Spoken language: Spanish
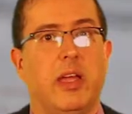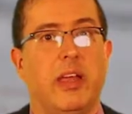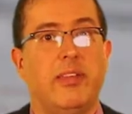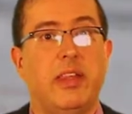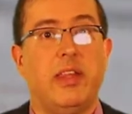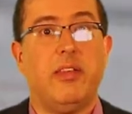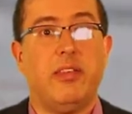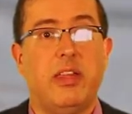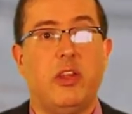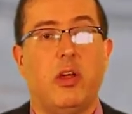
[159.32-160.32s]
existen
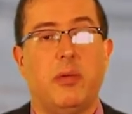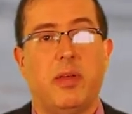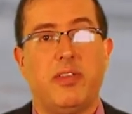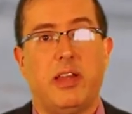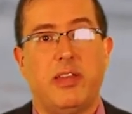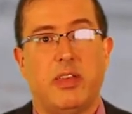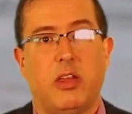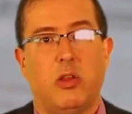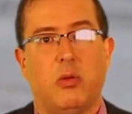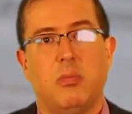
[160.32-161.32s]
sitios
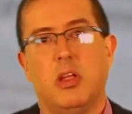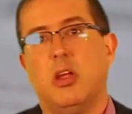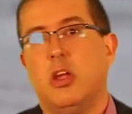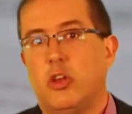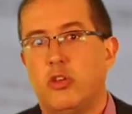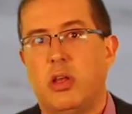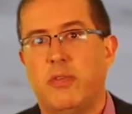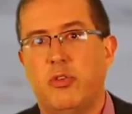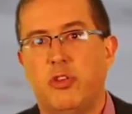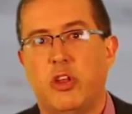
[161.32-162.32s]
especializados.
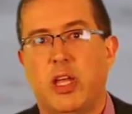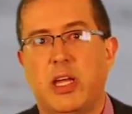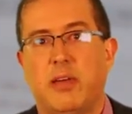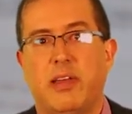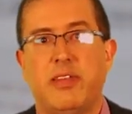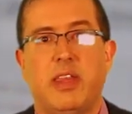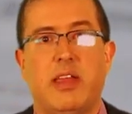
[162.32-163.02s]
Suelen funcionar a base de